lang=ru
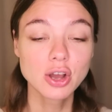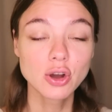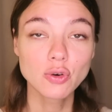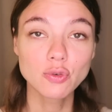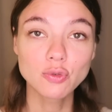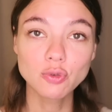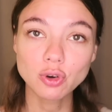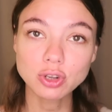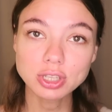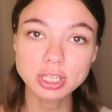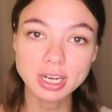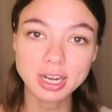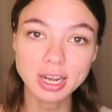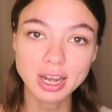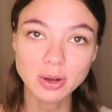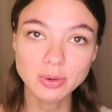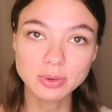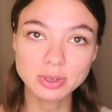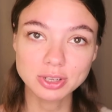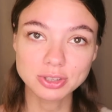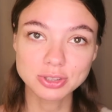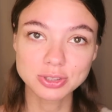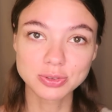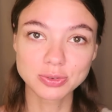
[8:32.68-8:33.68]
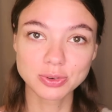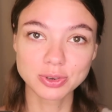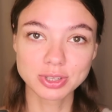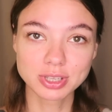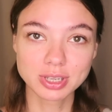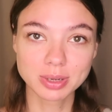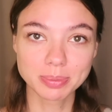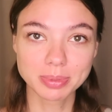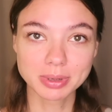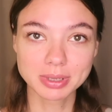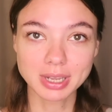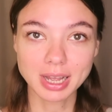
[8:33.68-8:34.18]
Вот такая у нас
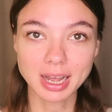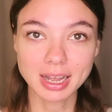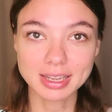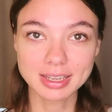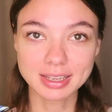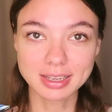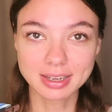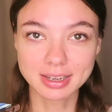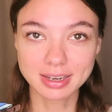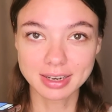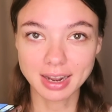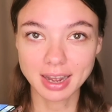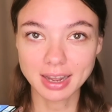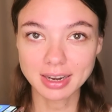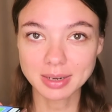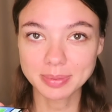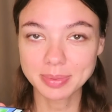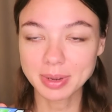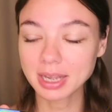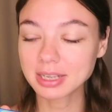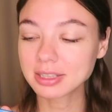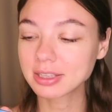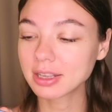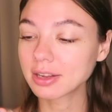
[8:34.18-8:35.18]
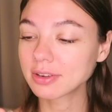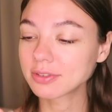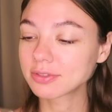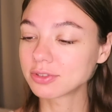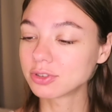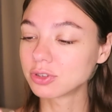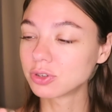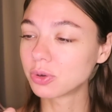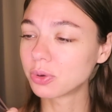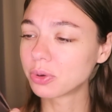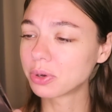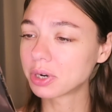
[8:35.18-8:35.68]
сегодня была игра, ребята. В
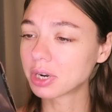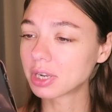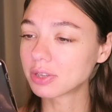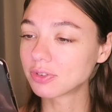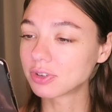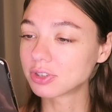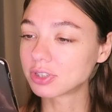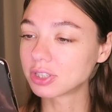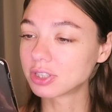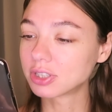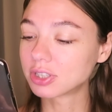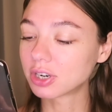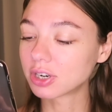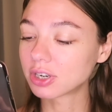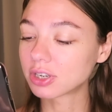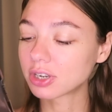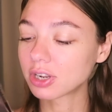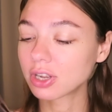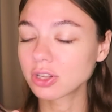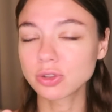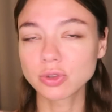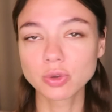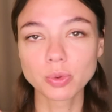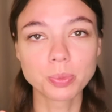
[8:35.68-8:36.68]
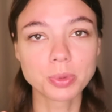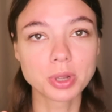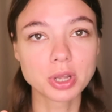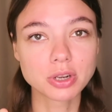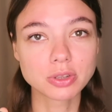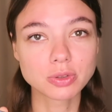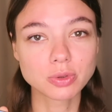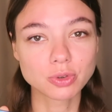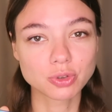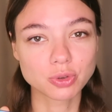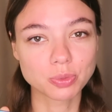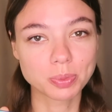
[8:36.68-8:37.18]
нее играет весь интернет, но мне
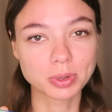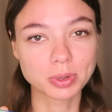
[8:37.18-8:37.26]
она тоже